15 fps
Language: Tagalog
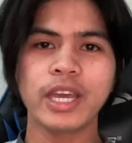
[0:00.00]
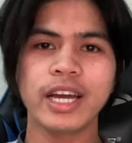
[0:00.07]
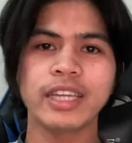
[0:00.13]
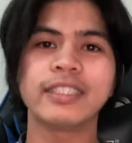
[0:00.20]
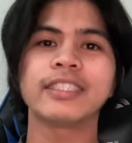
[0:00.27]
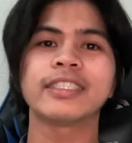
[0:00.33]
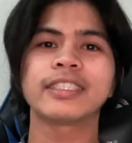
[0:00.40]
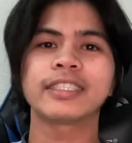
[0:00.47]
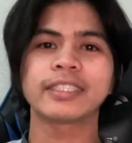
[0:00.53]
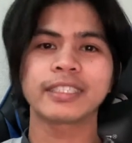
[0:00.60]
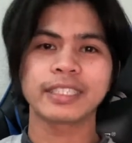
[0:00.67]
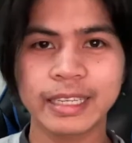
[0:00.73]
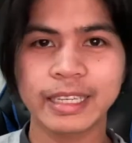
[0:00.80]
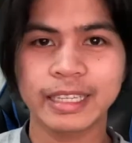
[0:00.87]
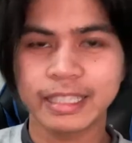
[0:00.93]
yan.
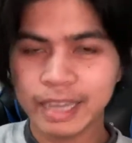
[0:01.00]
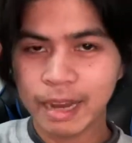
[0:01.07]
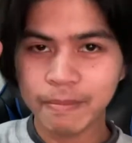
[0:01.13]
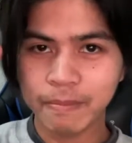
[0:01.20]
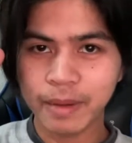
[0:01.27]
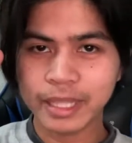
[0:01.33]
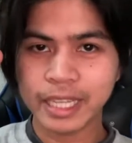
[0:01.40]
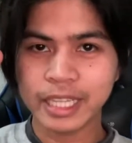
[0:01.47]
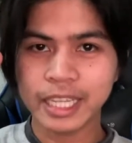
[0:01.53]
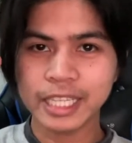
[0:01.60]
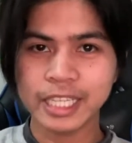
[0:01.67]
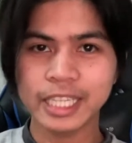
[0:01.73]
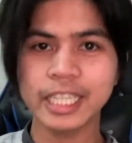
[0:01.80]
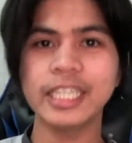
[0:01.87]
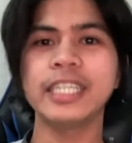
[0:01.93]
Gambat
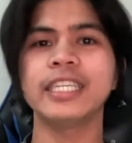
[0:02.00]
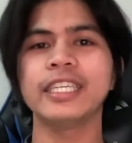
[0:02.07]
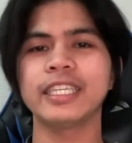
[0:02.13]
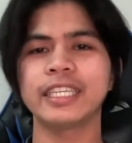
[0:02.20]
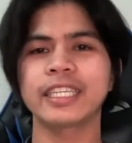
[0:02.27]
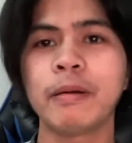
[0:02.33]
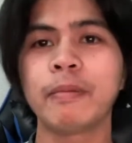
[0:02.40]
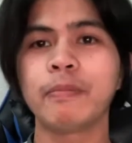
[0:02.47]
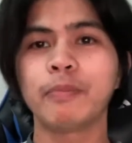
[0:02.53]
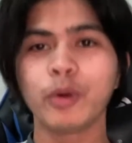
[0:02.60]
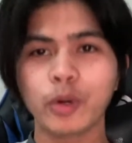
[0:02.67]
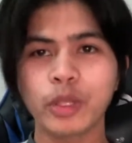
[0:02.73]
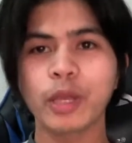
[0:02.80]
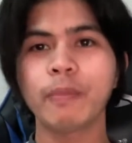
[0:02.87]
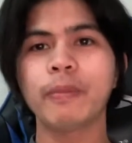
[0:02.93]
and chi.
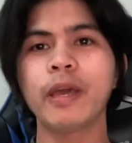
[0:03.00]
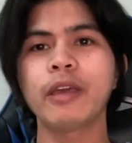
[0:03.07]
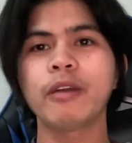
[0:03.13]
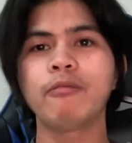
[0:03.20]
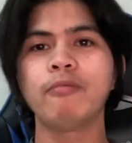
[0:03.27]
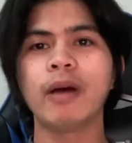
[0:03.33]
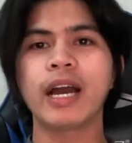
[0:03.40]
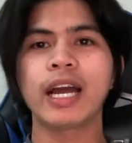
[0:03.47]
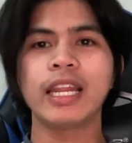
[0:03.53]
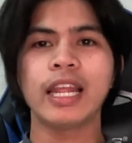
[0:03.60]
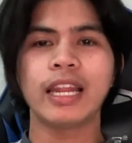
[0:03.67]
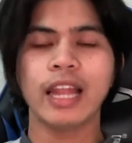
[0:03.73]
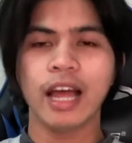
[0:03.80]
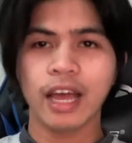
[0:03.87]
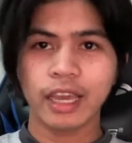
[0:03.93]
Buti pa yung mga
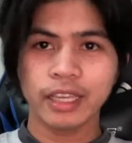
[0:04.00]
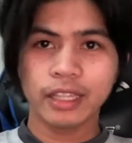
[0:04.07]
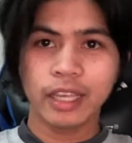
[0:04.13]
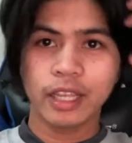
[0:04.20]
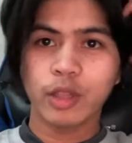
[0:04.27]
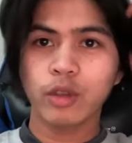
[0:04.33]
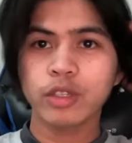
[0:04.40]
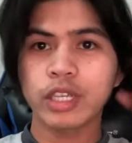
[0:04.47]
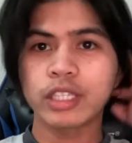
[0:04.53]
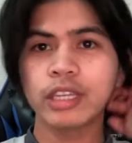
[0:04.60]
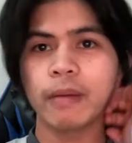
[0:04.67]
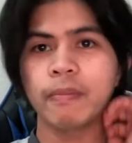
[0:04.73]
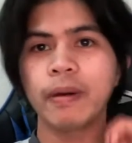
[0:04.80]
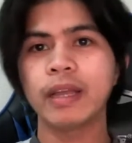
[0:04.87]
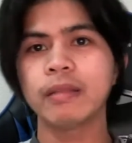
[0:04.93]
lalaki dito sa
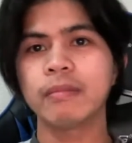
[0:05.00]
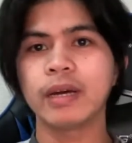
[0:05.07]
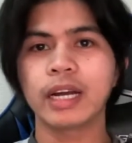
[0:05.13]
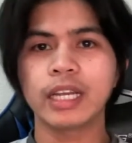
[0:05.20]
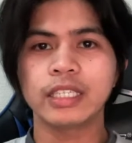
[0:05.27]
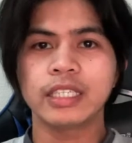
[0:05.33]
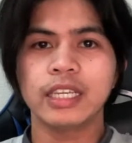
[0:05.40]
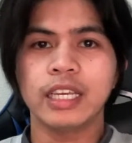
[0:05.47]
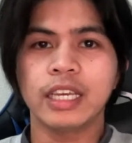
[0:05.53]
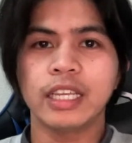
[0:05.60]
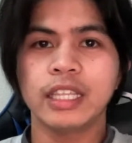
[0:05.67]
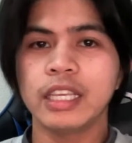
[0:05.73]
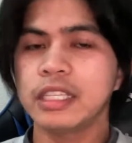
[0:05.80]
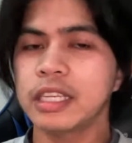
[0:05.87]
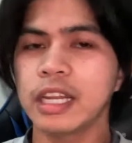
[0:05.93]
Japan, mga chi.
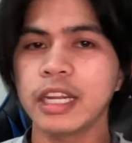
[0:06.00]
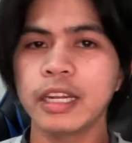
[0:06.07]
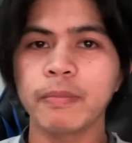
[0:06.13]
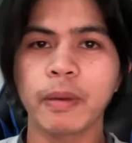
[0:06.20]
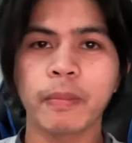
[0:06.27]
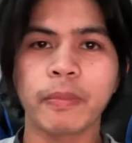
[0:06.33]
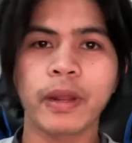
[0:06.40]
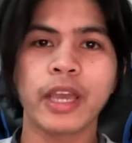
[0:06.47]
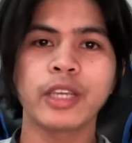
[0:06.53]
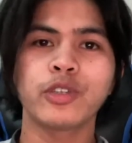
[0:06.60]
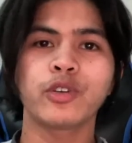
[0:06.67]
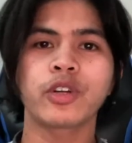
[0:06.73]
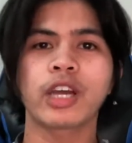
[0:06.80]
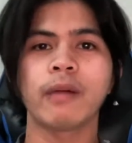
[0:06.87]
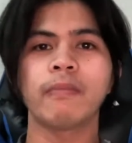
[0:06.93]
Hindi sila
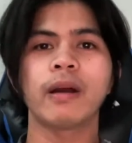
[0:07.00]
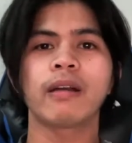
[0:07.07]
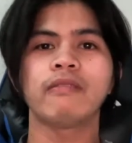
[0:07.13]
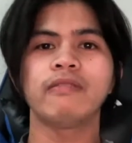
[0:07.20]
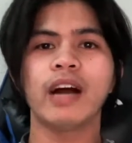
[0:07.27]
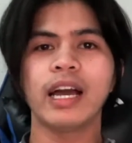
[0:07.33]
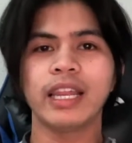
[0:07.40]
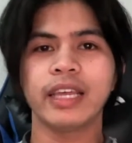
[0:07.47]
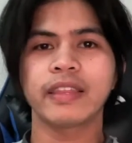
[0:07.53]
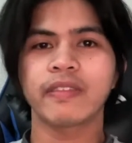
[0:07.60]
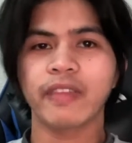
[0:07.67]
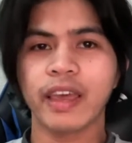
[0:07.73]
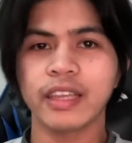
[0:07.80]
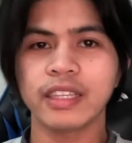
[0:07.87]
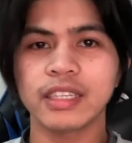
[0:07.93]
nape-pressure kapag
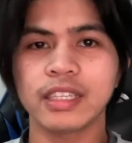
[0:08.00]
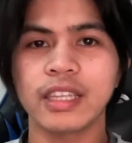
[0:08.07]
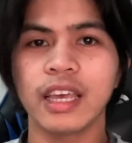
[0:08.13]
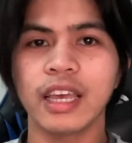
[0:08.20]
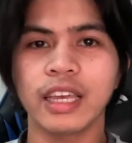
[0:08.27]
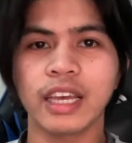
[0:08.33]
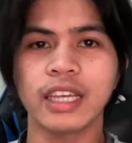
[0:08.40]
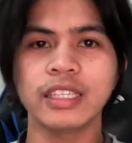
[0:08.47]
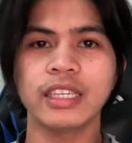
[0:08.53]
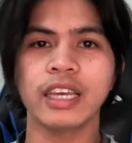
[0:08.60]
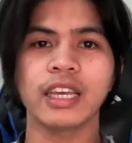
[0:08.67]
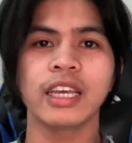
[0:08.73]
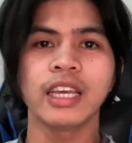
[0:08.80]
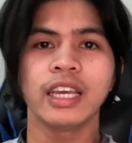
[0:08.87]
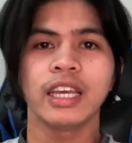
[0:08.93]
Valentine's Day kasi
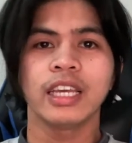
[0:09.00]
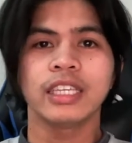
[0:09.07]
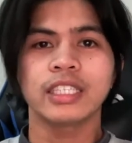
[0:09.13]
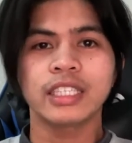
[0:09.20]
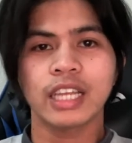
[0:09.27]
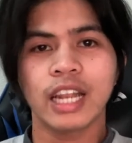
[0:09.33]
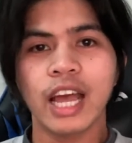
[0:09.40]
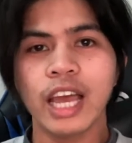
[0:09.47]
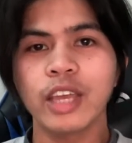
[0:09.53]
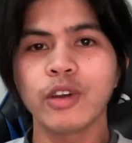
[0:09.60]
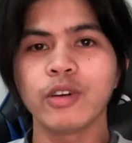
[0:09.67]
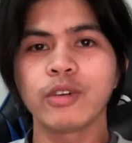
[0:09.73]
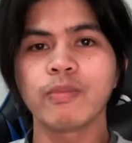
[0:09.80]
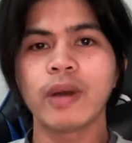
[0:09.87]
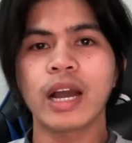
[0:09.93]
sila
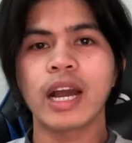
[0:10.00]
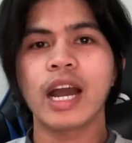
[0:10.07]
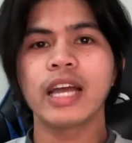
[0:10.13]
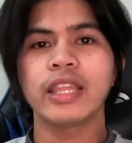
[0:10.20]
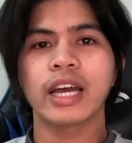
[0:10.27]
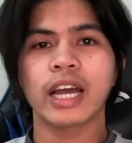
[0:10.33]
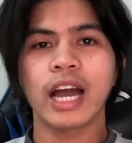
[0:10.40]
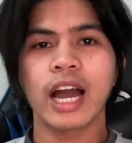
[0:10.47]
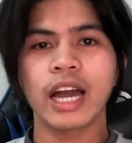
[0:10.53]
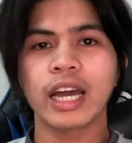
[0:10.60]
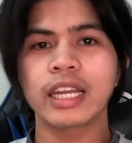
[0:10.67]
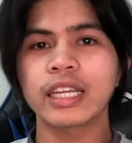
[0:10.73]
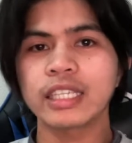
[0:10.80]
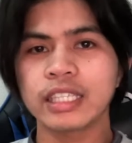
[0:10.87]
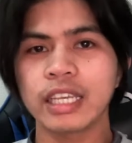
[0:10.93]
yung mga
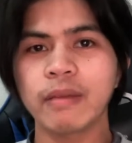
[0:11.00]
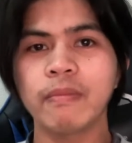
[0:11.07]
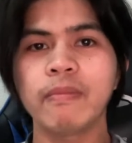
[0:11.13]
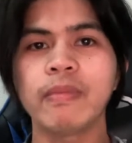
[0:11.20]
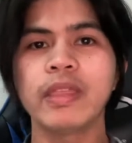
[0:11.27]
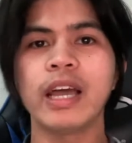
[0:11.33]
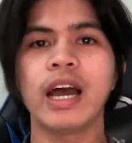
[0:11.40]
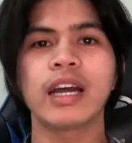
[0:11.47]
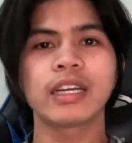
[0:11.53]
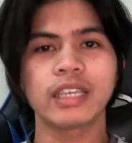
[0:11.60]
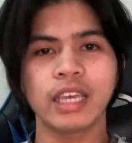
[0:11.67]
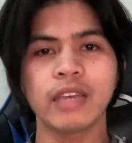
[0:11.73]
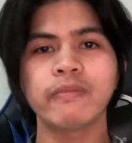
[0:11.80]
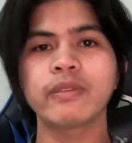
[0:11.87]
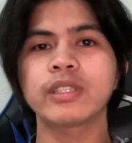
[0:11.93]
nakaka-receive ng
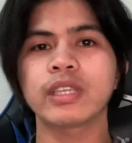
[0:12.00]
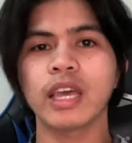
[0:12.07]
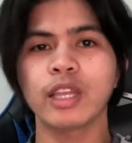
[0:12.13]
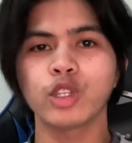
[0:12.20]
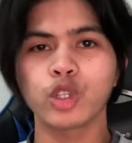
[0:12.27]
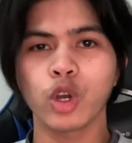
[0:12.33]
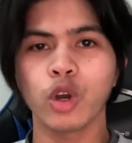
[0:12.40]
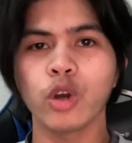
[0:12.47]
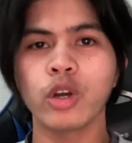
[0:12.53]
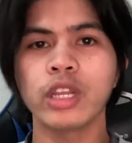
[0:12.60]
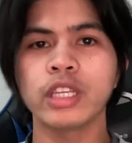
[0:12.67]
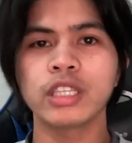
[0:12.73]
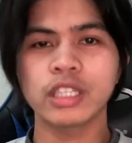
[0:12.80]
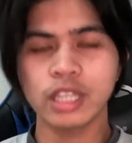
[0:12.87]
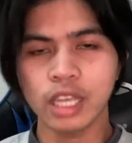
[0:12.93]
gifts and
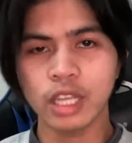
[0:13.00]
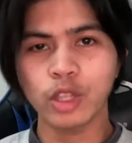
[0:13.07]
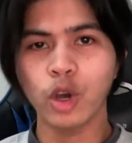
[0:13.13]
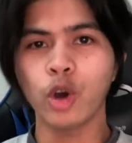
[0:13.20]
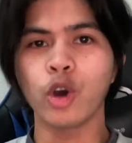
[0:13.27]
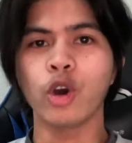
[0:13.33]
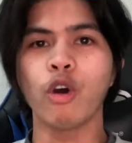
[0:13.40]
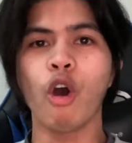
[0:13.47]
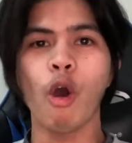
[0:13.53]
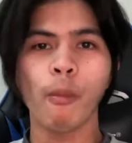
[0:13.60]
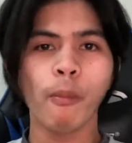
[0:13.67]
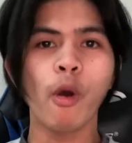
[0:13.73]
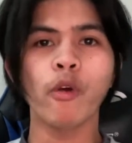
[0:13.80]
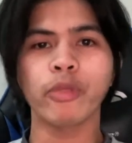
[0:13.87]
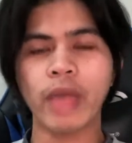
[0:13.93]
chocolates dito.
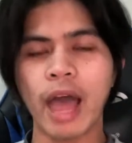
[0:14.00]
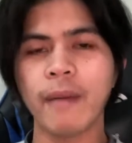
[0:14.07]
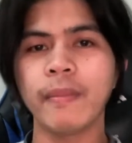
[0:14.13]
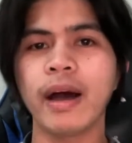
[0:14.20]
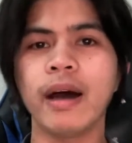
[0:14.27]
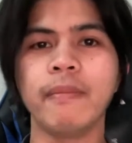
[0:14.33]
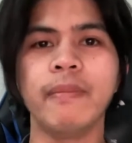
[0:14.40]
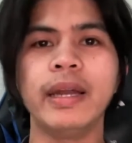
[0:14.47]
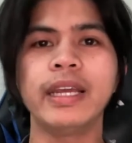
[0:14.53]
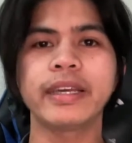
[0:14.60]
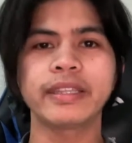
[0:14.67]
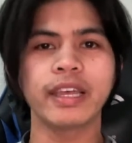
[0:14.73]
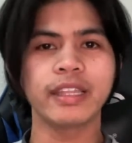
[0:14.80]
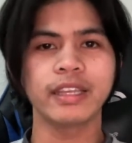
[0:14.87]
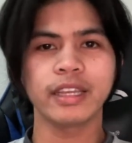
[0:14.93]
Opo, tama.
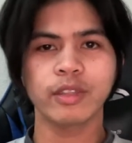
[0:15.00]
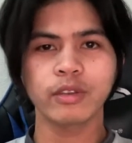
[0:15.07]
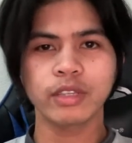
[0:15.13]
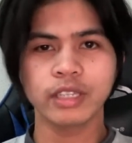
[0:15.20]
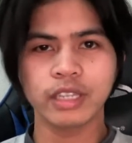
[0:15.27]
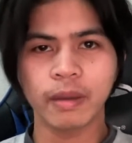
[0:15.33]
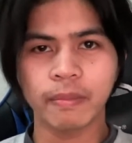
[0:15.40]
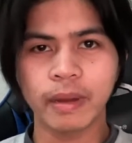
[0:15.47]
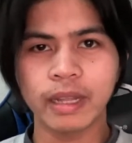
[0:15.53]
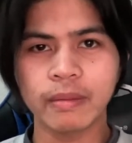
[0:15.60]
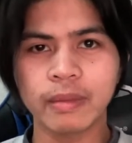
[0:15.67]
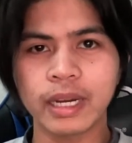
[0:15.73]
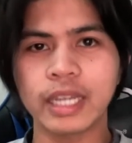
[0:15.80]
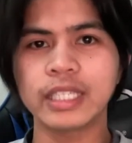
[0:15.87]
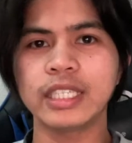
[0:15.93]
Balikta dito sa Japan,
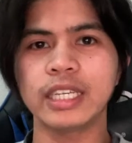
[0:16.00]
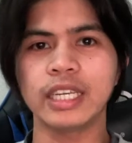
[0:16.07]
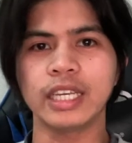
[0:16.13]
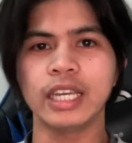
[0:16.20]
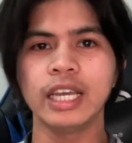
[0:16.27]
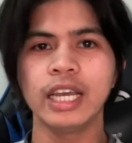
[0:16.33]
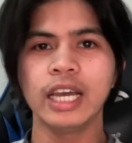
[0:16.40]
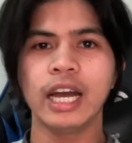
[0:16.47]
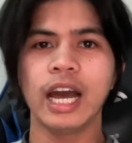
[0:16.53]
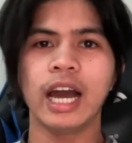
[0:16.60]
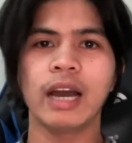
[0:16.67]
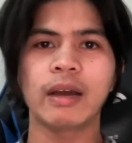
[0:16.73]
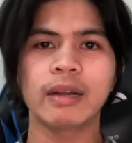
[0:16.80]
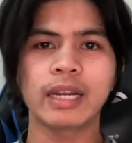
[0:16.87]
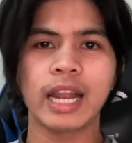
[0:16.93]
mga chi.
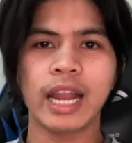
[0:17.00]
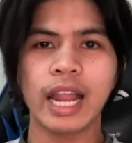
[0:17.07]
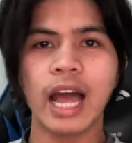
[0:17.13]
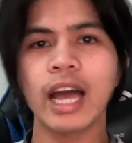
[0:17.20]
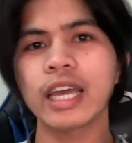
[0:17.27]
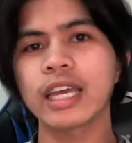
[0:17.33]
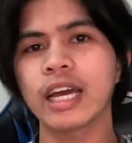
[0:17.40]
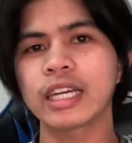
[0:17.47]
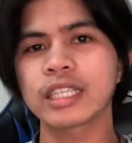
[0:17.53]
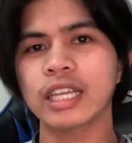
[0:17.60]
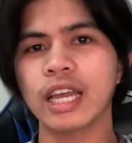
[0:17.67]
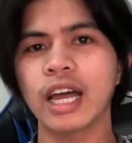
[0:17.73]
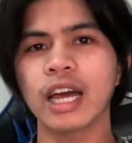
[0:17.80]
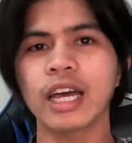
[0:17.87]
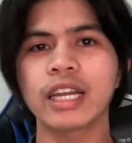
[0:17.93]
Ang lalaki ang
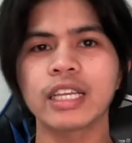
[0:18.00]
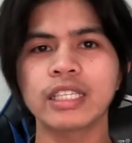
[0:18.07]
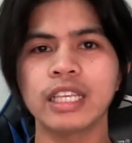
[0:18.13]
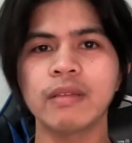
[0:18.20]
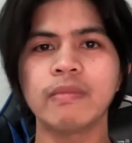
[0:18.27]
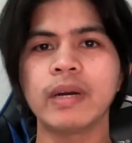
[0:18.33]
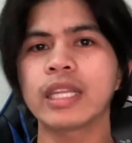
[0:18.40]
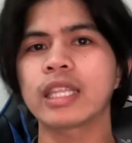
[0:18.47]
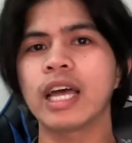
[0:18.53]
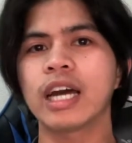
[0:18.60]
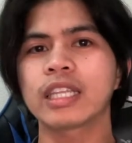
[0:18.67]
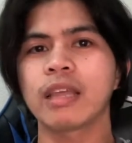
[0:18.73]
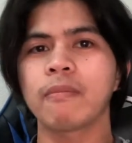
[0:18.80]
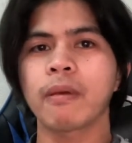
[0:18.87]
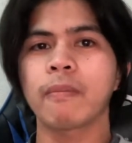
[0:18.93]
nakaka-receive at ang
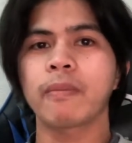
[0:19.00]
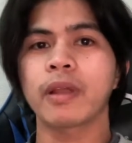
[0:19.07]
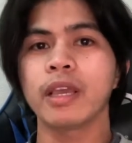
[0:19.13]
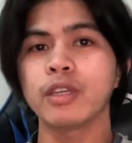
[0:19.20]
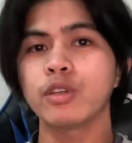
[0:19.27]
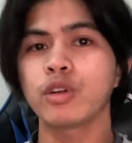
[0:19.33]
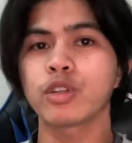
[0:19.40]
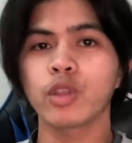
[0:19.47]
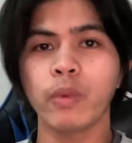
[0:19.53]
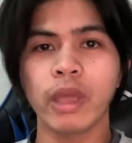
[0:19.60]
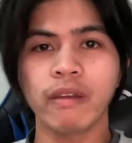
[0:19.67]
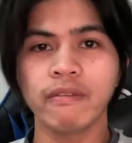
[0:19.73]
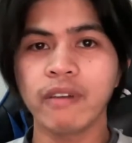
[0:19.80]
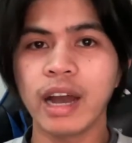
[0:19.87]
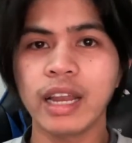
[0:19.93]
nape-pressure
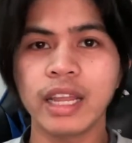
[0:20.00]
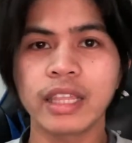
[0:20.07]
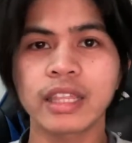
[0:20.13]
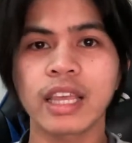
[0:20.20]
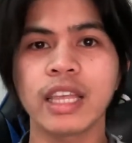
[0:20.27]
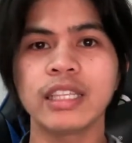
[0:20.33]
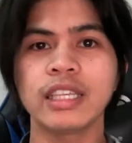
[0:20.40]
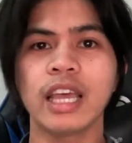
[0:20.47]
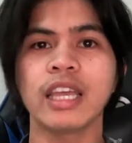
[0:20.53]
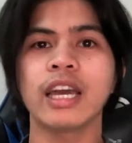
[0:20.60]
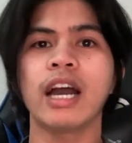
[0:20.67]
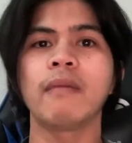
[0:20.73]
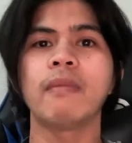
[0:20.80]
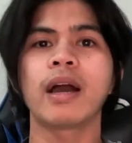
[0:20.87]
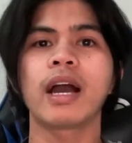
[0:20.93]
tuwing Valentine's ay
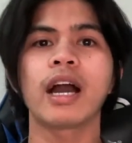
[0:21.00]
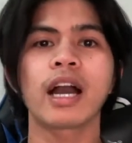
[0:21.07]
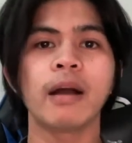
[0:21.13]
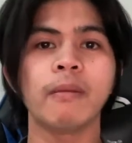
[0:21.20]
ang mga